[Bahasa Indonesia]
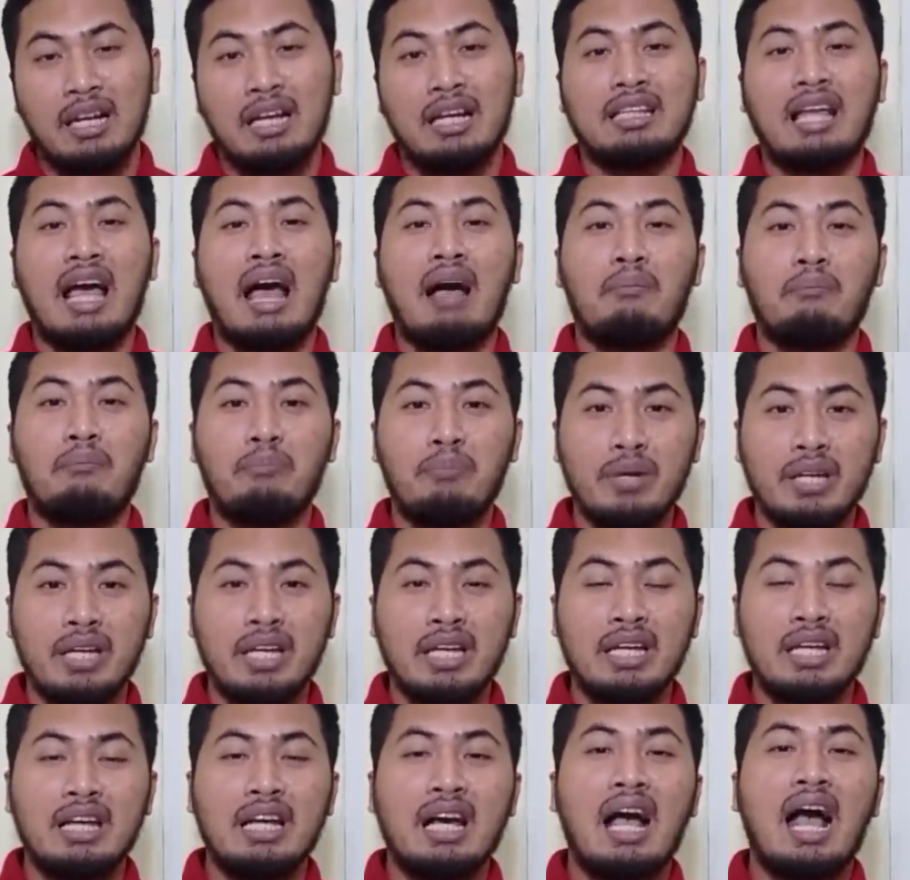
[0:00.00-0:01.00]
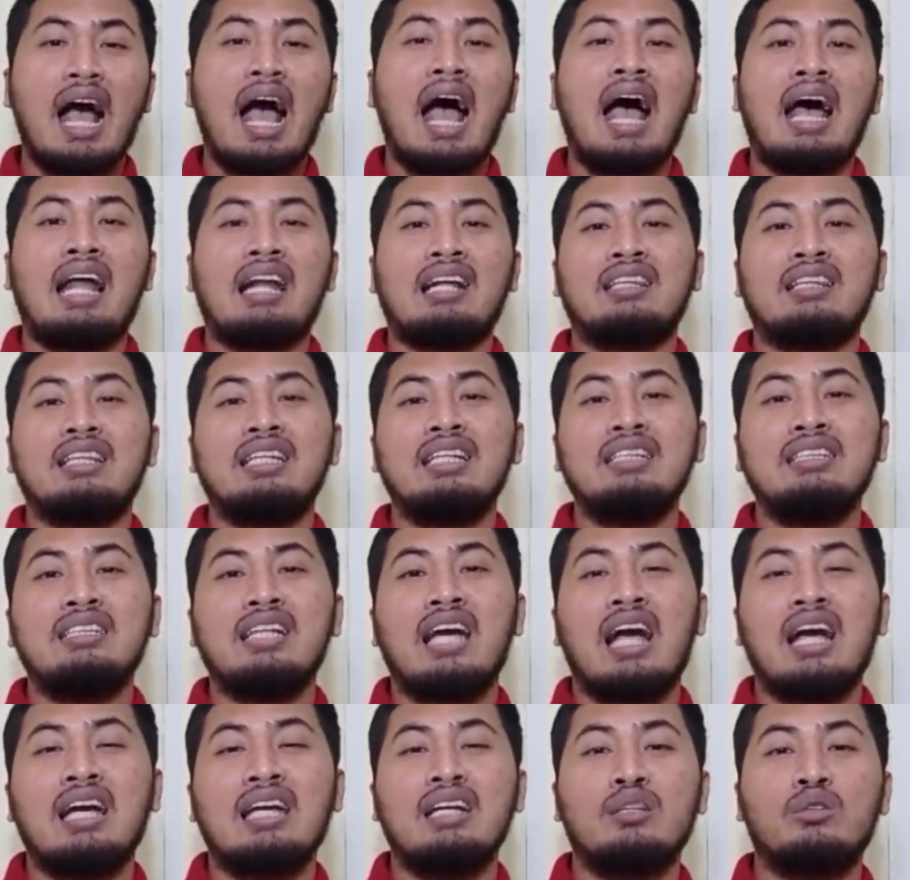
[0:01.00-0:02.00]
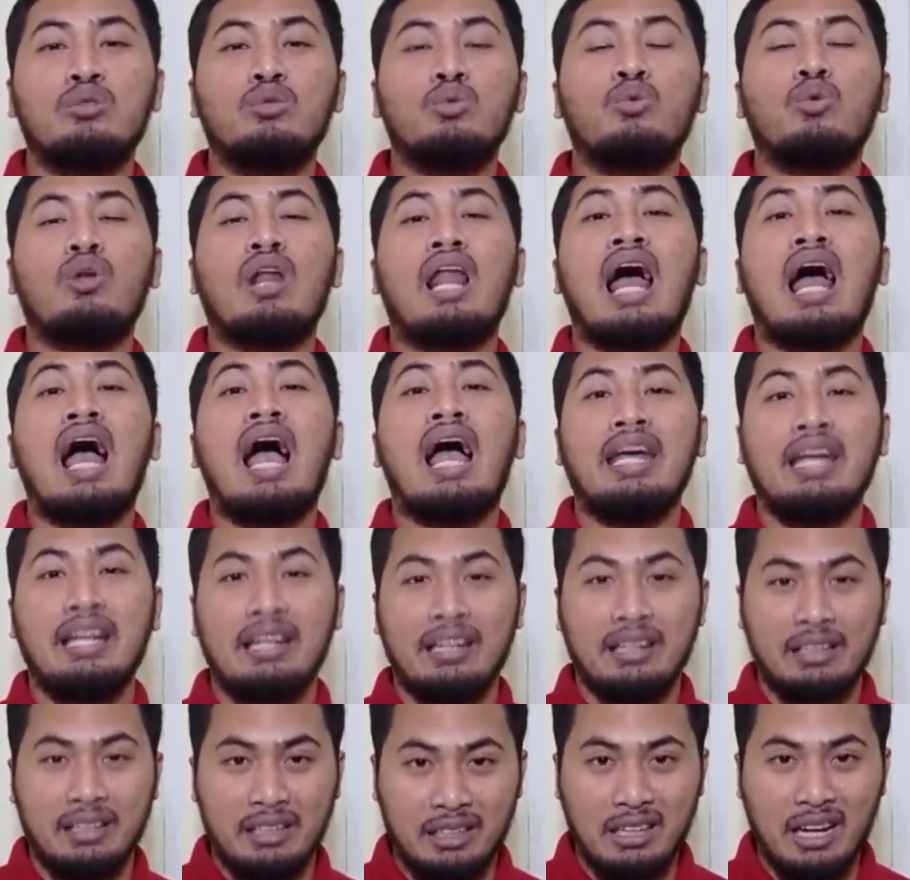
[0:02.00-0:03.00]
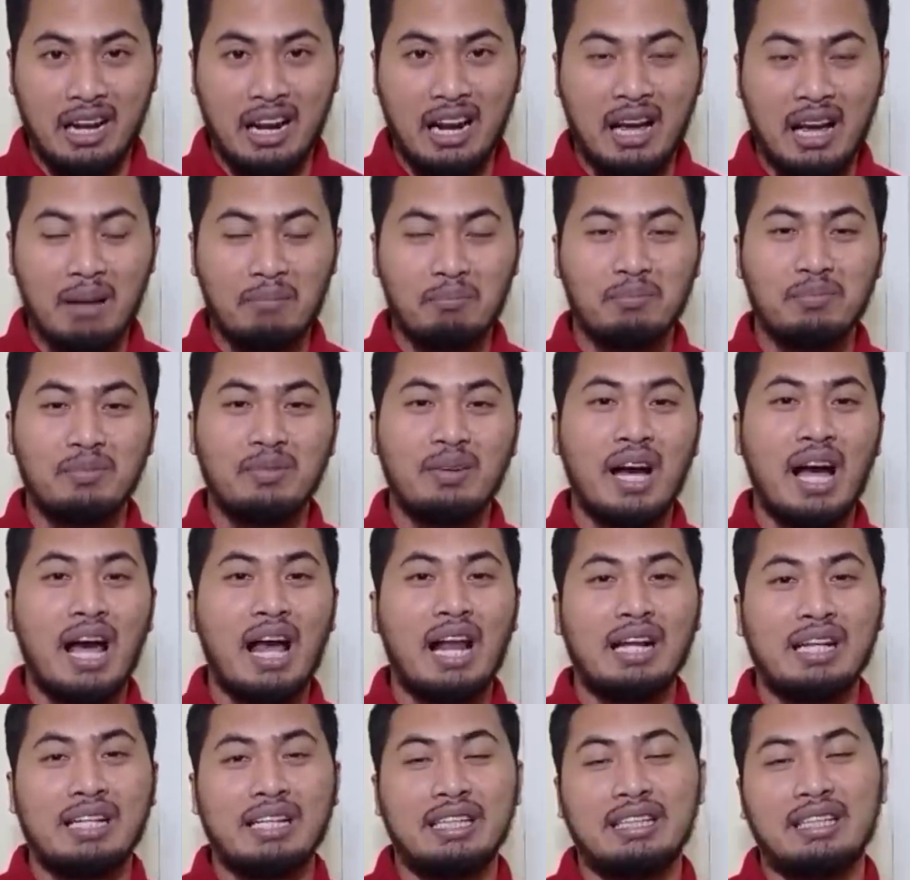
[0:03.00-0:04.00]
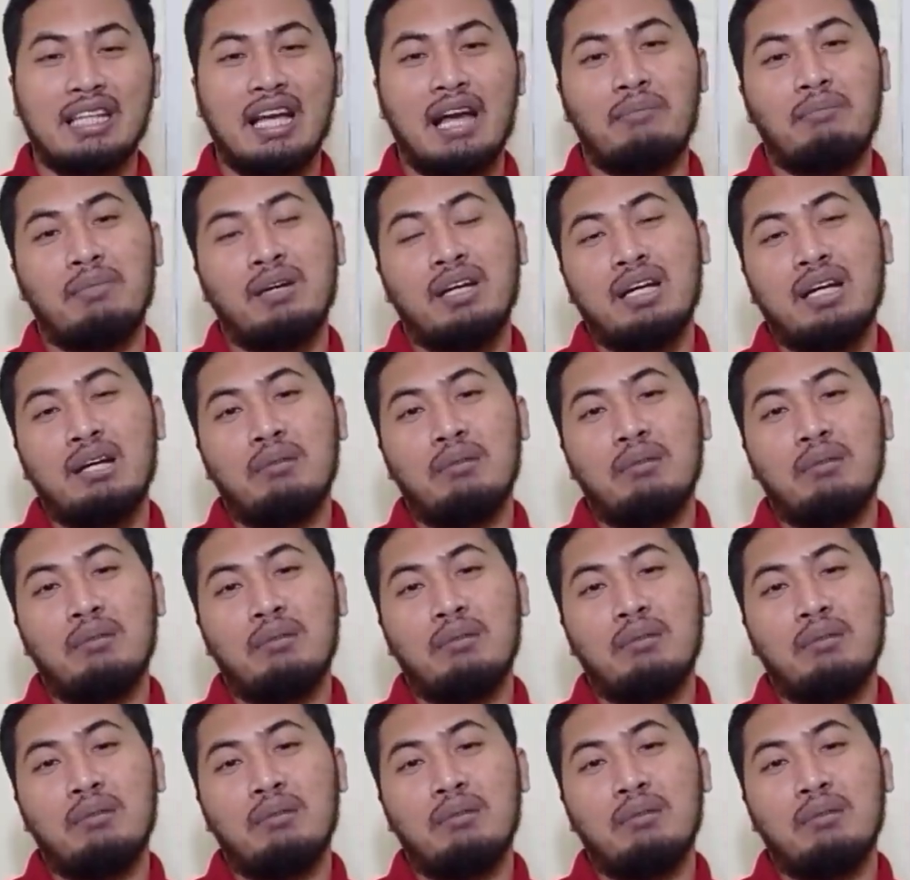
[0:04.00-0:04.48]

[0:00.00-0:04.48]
Tapi artinya itu lain di dalam Alkitab.